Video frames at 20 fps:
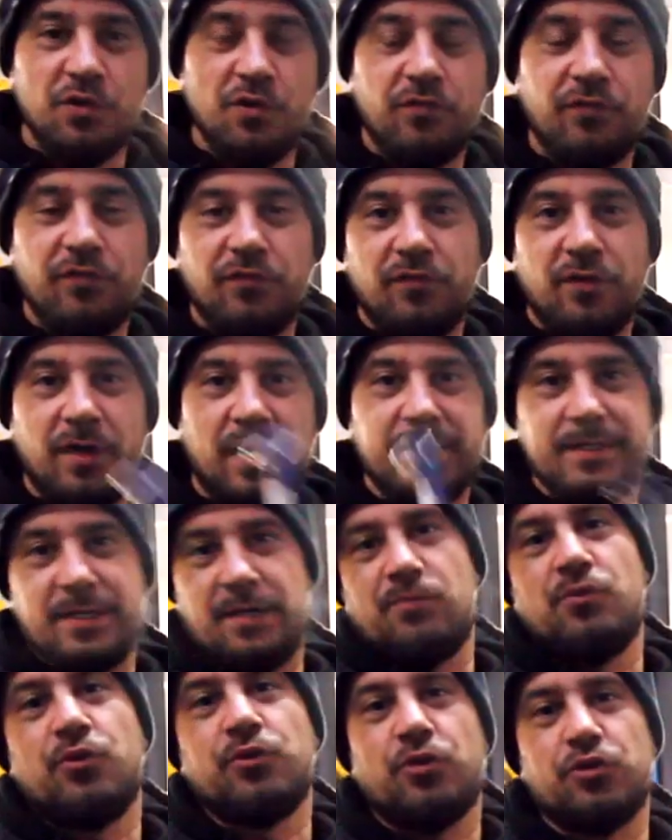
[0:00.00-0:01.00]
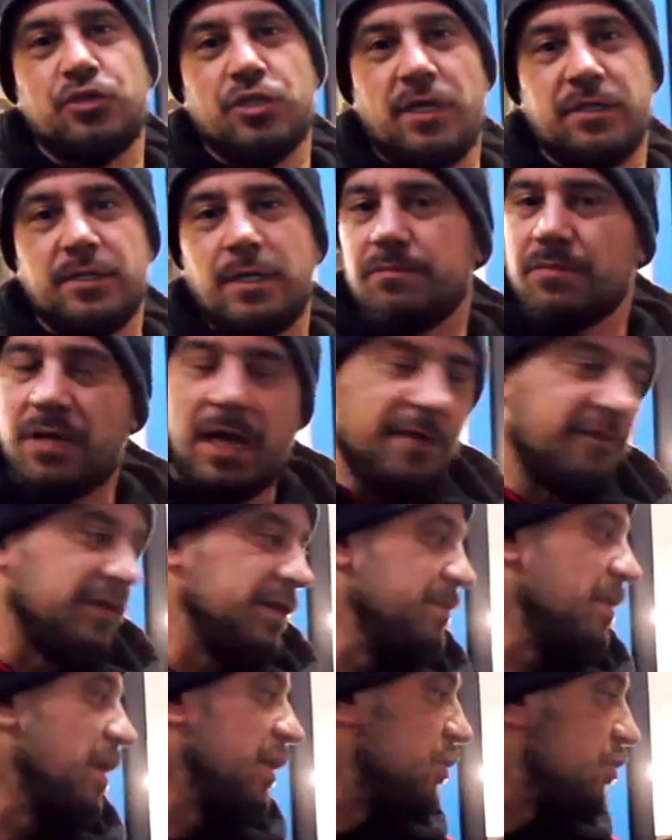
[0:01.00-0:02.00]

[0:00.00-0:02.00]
TÜV hat er Motorschande. Einmal nicht mehr